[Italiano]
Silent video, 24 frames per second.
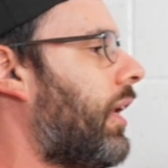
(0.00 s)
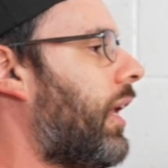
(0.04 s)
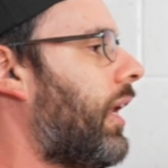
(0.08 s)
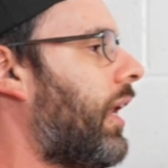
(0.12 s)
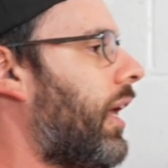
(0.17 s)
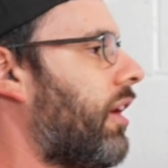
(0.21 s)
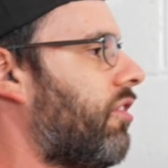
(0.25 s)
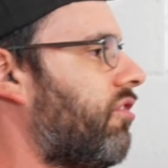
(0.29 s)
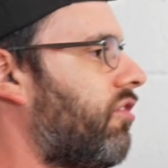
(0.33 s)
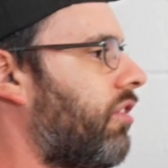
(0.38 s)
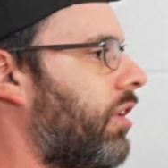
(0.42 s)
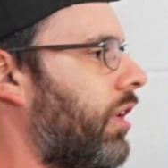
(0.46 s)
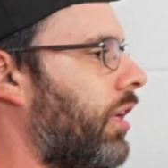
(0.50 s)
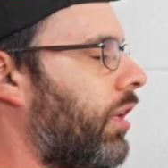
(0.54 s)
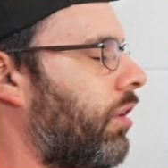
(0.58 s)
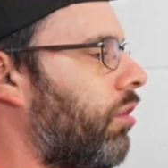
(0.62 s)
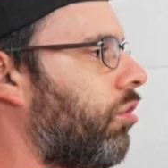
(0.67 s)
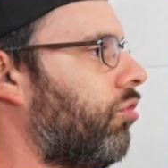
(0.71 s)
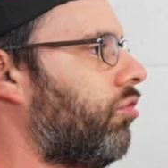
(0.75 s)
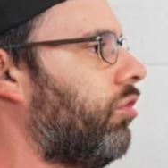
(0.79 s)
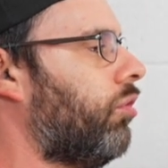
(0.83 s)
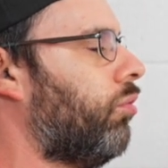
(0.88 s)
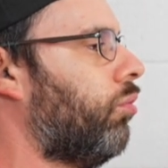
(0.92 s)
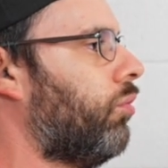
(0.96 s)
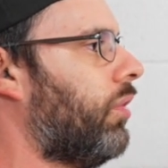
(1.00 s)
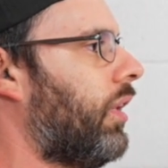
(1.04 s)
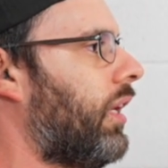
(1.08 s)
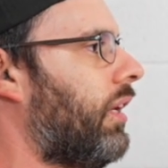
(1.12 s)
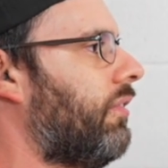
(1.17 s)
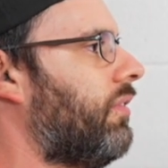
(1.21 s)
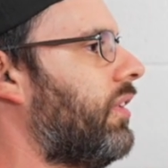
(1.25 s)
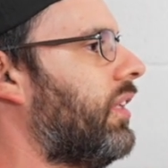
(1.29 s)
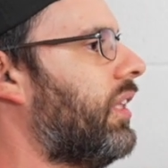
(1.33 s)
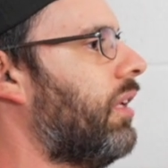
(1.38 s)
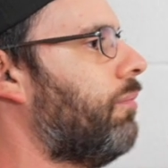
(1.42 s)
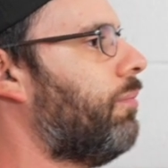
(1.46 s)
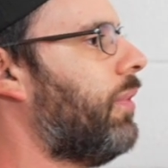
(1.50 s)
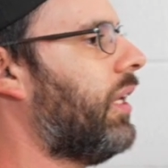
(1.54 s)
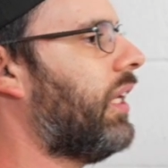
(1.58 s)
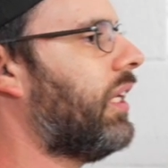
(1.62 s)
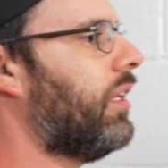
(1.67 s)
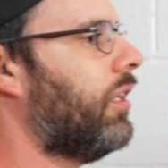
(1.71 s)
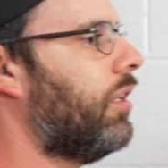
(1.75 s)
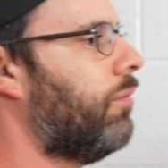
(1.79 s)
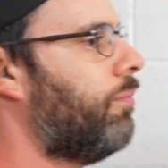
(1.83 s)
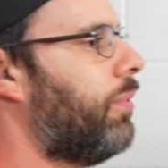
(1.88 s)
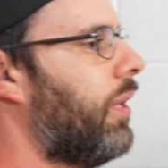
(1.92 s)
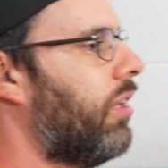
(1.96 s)
la lascerei così tutta la vita
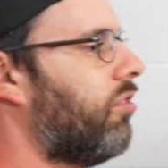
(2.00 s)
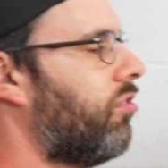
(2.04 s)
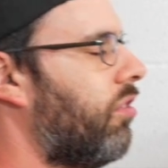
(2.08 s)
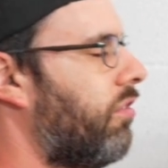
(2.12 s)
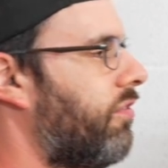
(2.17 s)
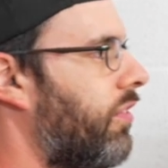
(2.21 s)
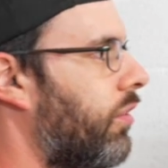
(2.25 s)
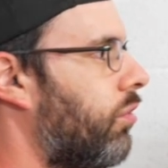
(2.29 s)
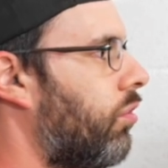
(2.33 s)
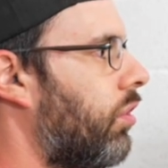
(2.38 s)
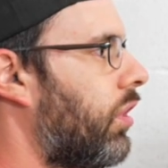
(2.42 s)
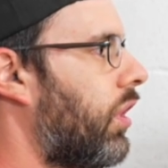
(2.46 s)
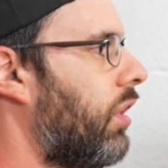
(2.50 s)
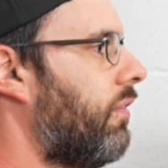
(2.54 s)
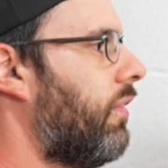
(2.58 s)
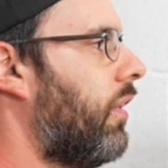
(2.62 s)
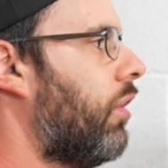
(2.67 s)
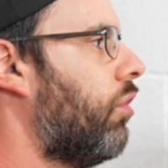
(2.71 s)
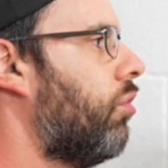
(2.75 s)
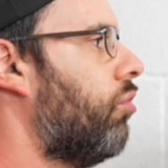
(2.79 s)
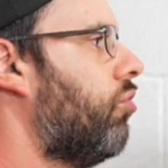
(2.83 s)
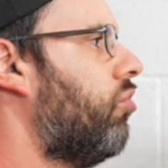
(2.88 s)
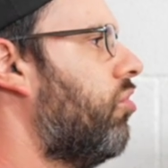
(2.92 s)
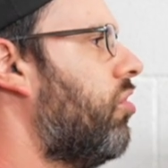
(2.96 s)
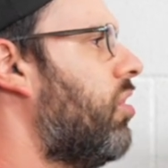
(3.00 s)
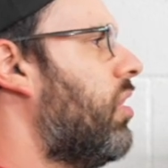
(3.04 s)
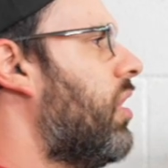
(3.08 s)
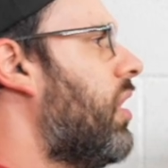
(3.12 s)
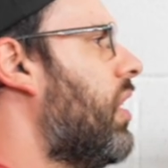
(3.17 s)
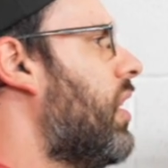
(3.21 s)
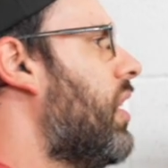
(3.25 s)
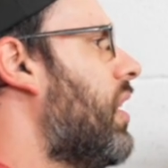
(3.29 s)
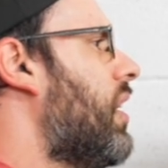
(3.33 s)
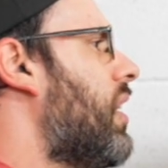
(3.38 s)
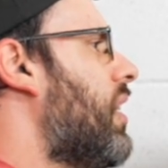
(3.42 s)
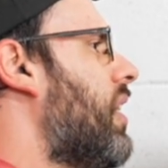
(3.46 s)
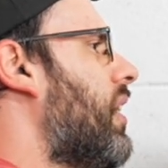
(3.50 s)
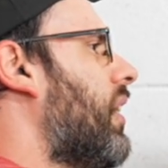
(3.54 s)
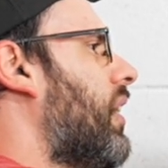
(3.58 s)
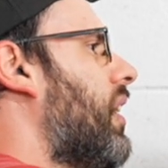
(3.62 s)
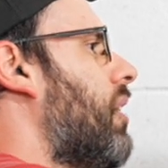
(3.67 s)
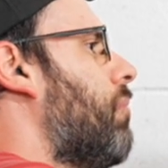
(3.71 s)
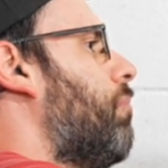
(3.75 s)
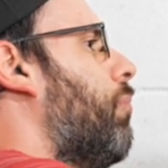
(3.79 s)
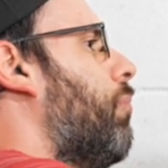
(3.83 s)
perché mi piace il fatto che va così che